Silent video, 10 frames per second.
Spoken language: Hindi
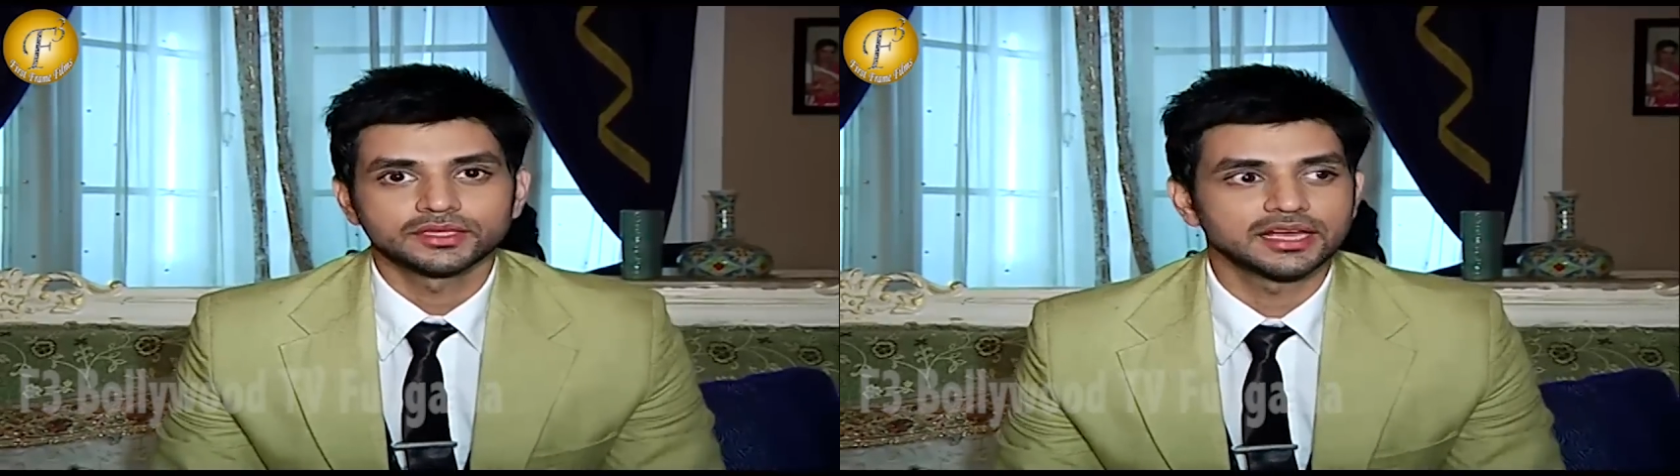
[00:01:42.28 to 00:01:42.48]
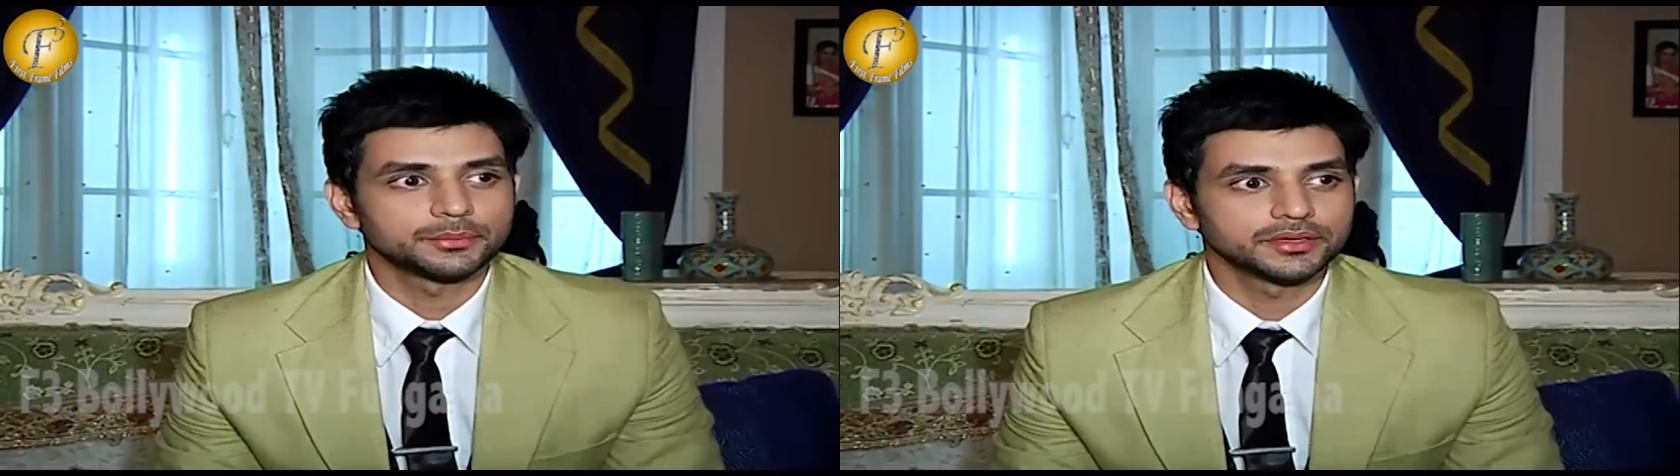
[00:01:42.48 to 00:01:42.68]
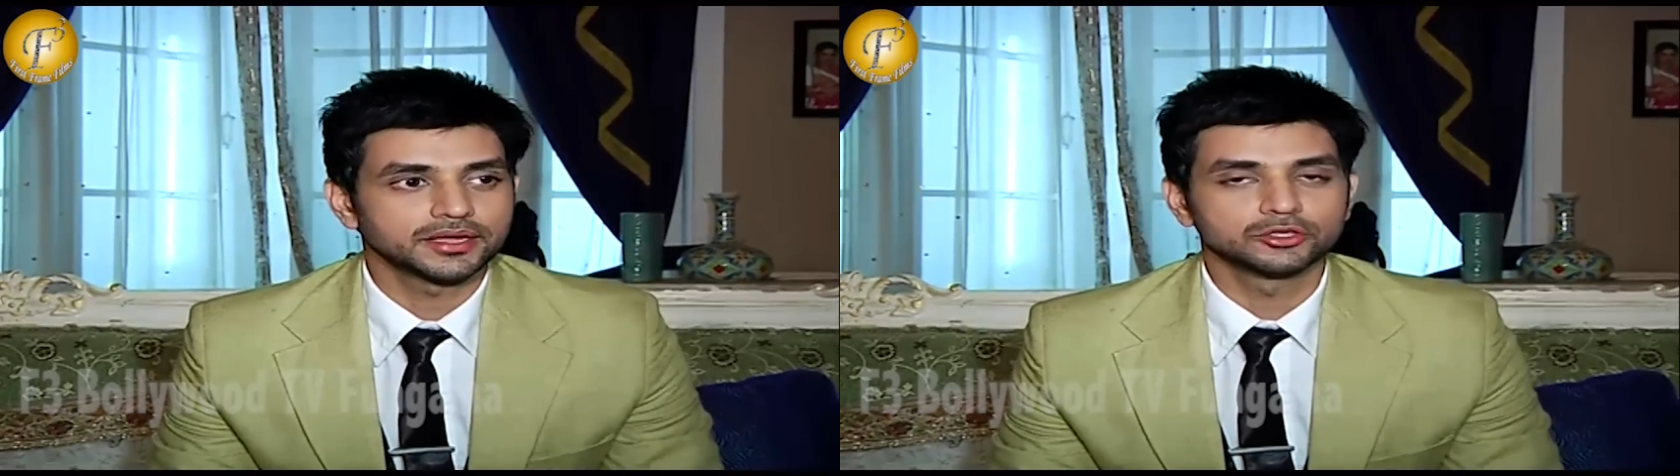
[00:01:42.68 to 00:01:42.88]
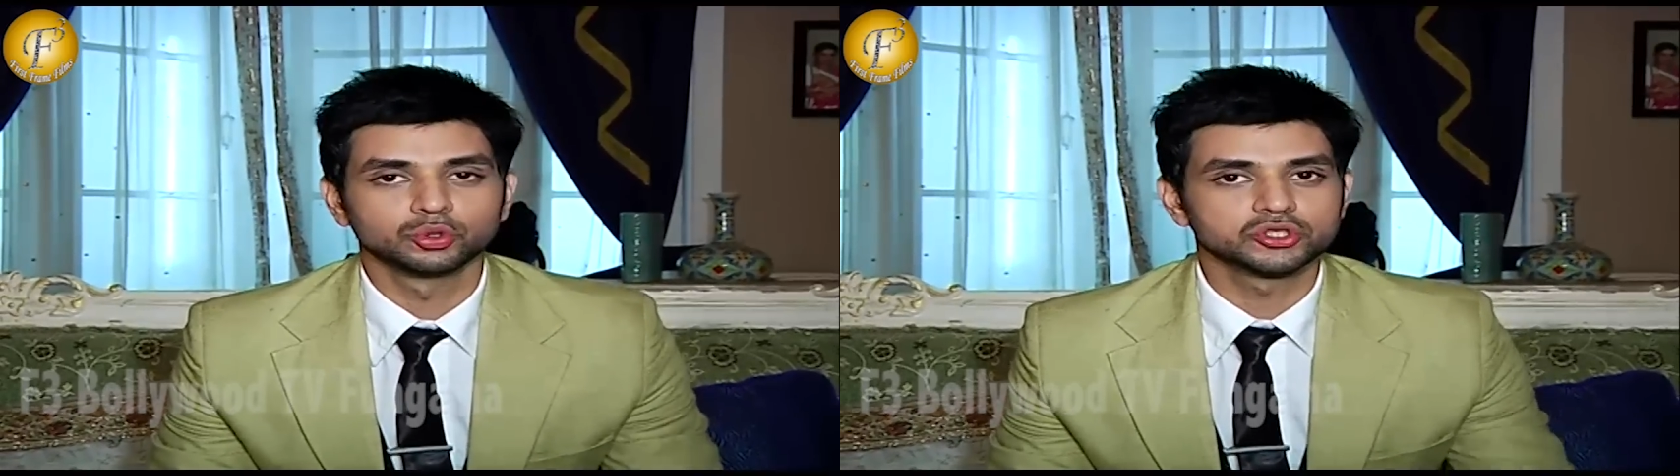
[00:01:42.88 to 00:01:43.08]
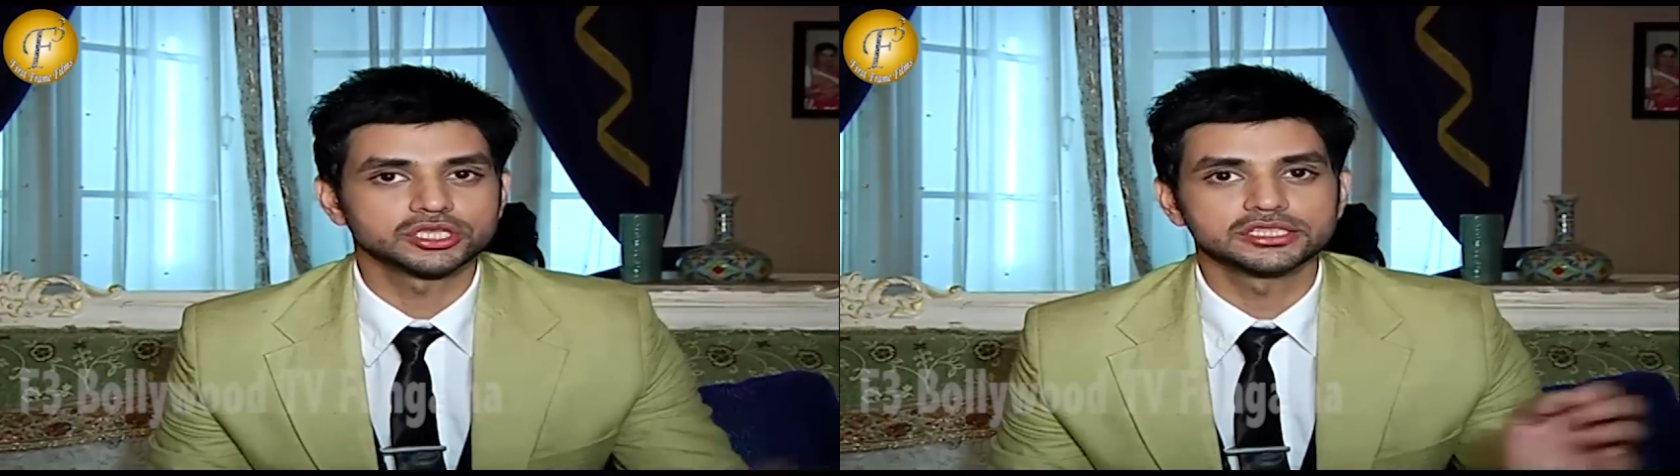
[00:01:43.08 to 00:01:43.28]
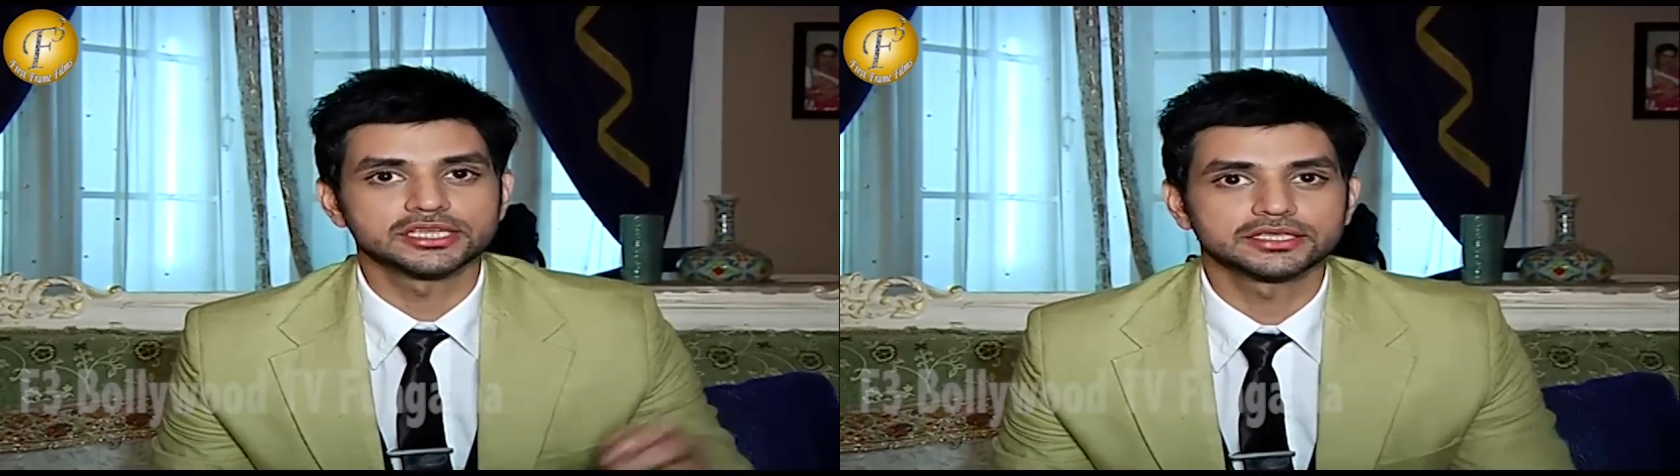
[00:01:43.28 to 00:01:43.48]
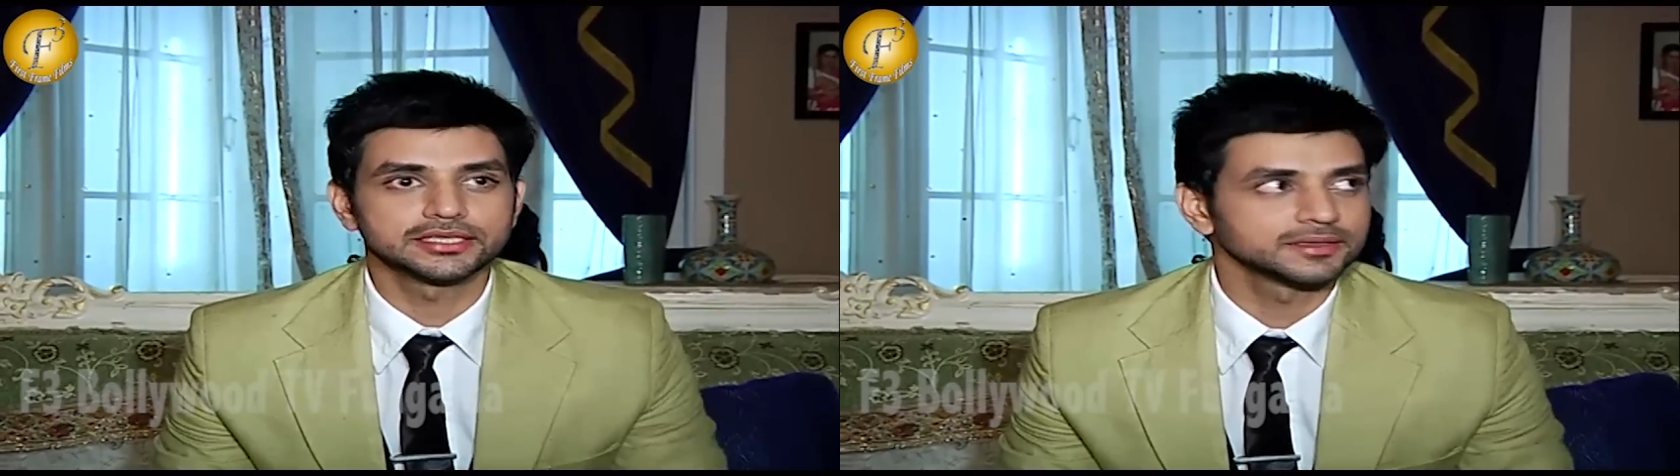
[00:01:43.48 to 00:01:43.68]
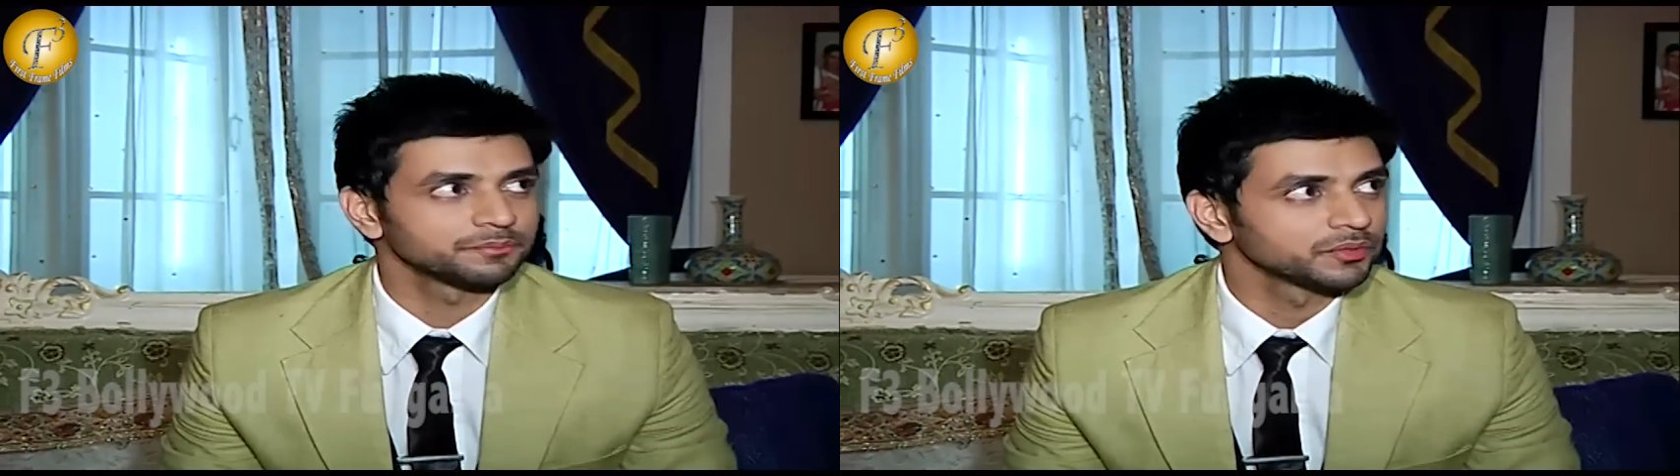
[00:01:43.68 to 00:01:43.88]
या फिर कहीं दूर चली जाती
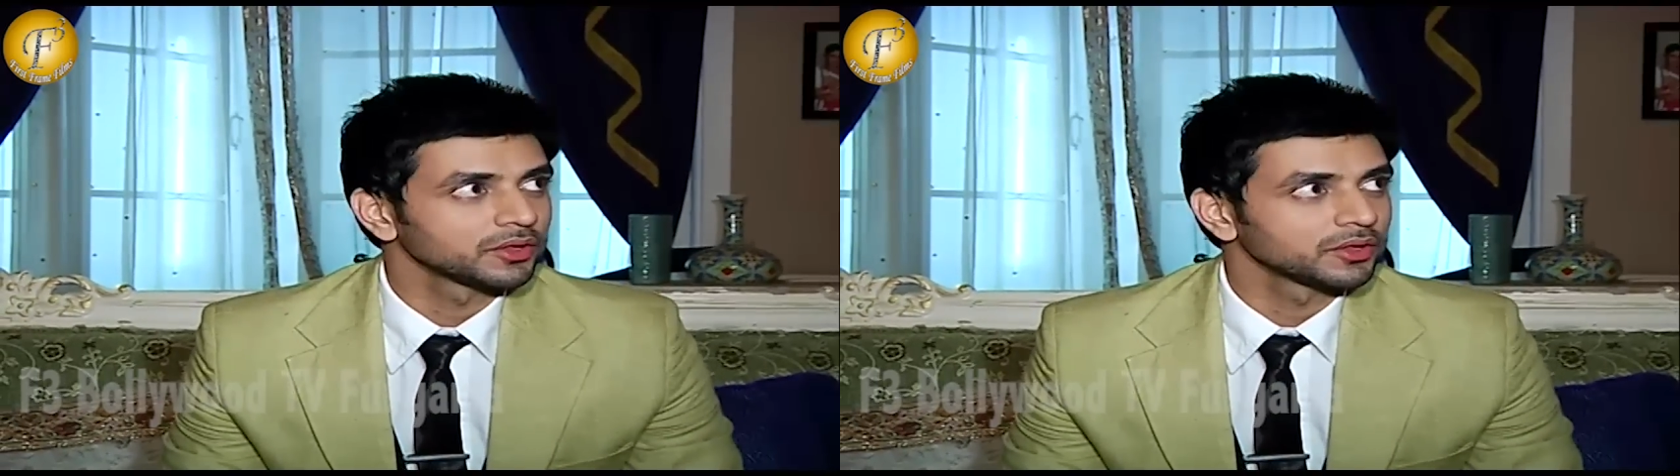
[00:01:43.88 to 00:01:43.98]
है